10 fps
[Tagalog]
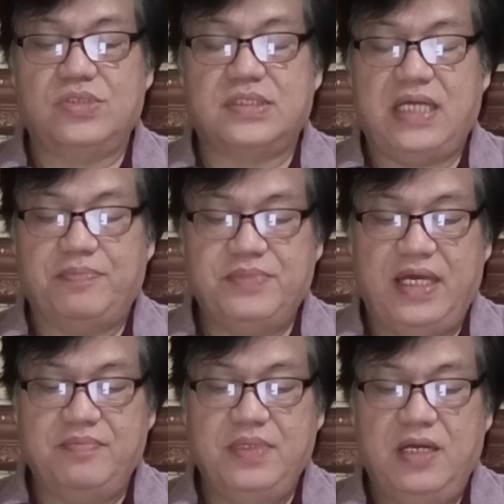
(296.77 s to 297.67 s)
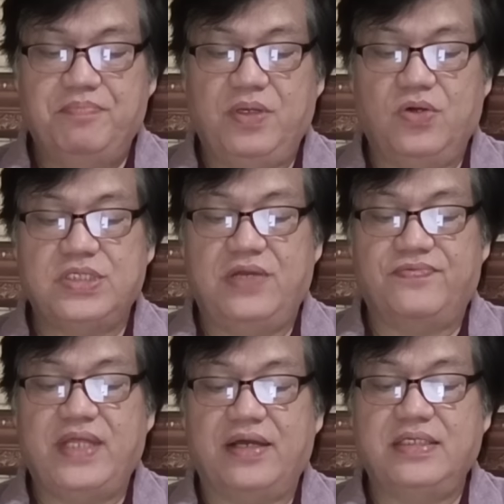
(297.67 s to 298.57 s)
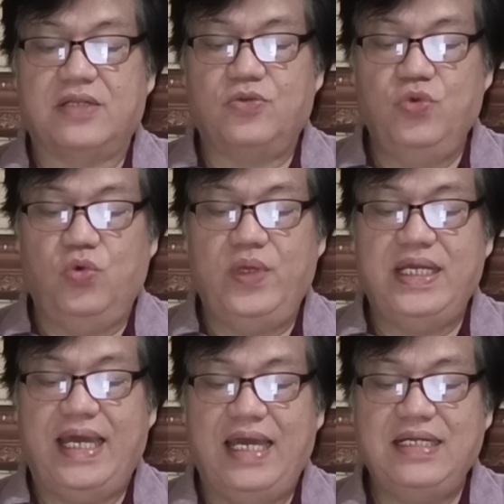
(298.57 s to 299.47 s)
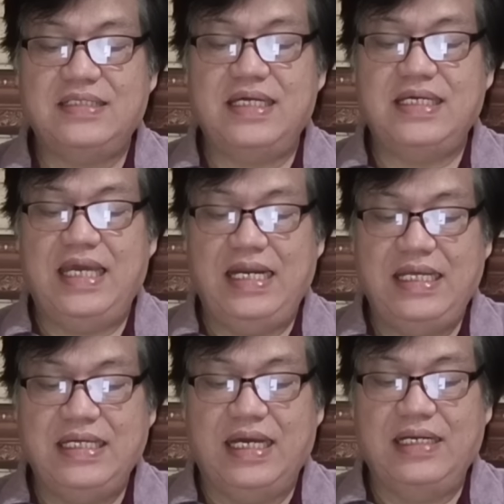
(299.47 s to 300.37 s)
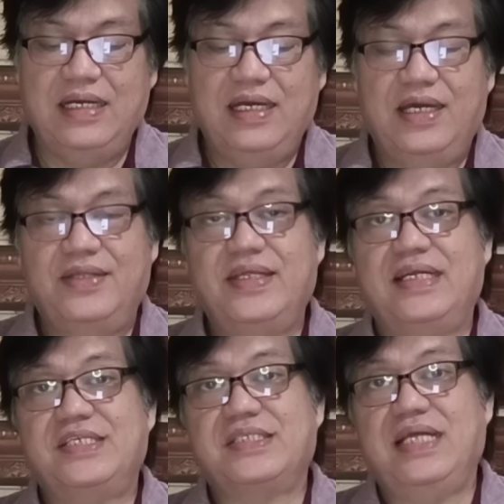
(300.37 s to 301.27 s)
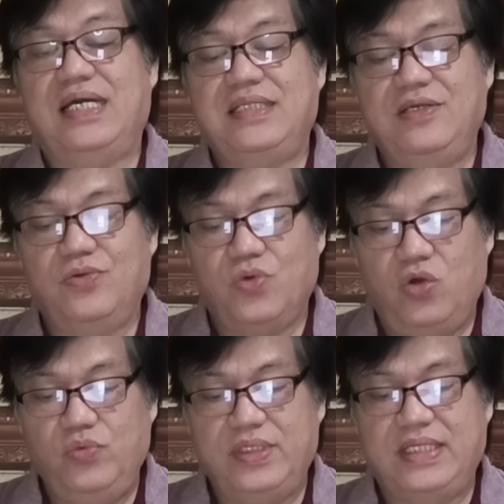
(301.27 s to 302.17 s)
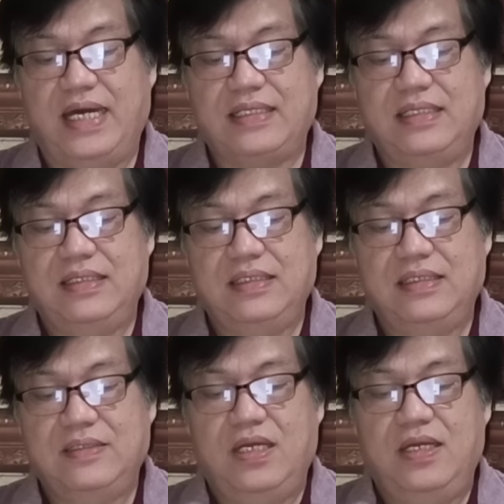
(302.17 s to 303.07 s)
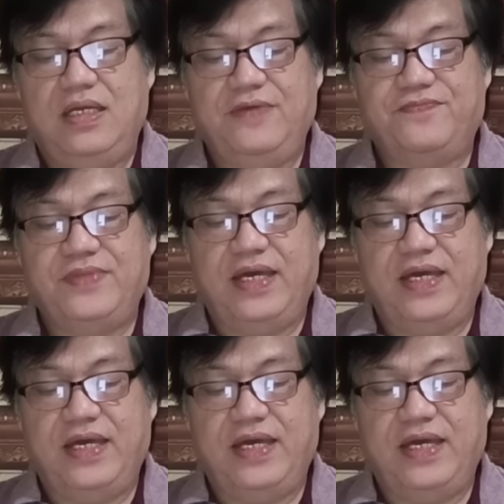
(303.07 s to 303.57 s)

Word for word: to stop them because if they are not doing anything illegal, there is nothing wrong with that. If